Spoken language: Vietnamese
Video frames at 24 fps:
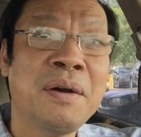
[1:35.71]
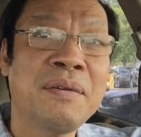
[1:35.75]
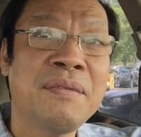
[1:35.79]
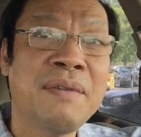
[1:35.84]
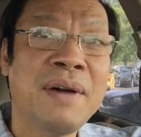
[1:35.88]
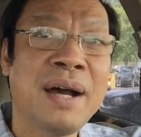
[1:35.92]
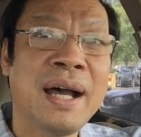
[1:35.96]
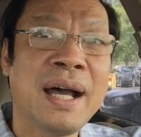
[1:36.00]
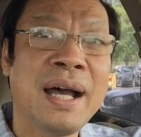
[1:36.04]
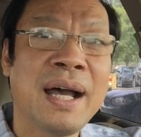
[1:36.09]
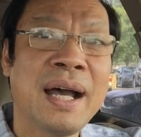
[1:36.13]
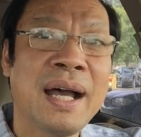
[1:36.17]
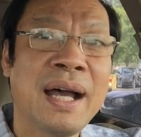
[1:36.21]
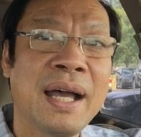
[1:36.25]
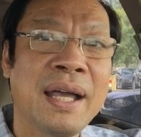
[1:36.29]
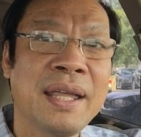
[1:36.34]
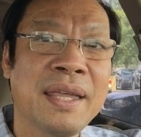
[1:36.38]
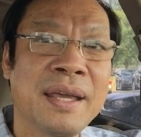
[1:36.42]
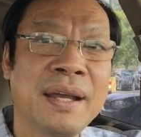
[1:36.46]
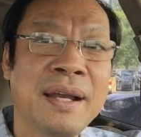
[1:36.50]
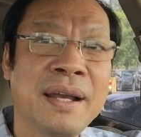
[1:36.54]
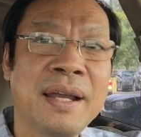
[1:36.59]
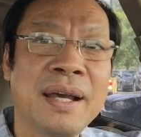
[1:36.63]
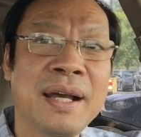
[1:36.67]
và
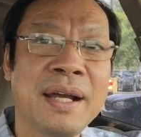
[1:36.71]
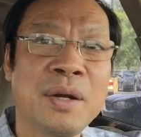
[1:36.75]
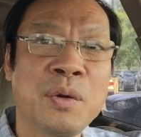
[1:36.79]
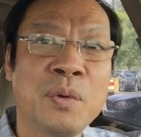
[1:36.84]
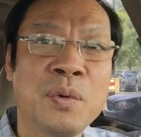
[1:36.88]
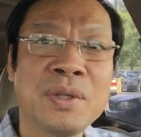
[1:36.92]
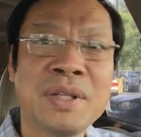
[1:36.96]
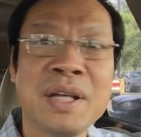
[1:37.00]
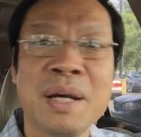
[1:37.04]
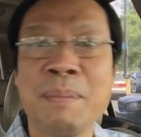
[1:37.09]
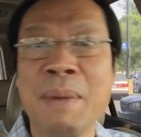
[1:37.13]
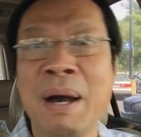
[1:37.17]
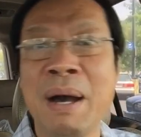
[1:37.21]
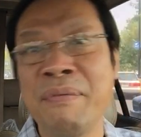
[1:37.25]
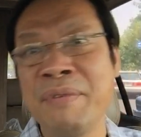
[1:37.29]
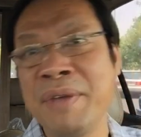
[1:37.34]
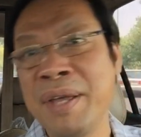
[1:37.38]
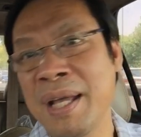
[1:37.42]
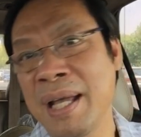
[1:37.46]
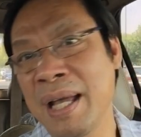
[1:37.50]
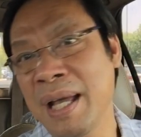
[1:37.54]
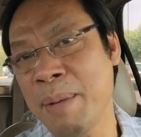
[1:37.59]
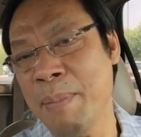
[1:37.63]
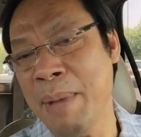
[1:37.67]
những lời của tờ báo
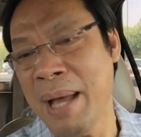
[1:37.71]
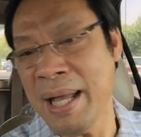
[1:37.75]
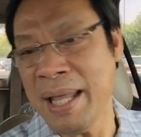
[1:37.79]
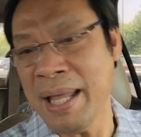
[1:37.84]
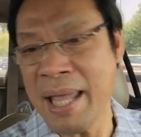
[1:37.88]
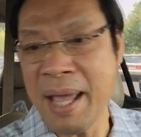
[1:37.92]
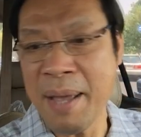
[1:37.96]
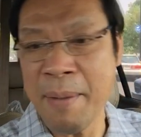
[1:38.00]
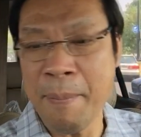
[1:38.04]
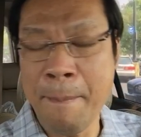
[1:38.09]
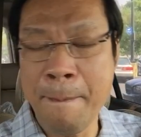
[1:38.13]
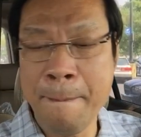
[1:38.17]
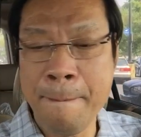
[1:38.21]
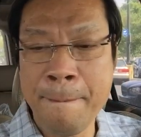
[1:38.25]
viết các bạn nha.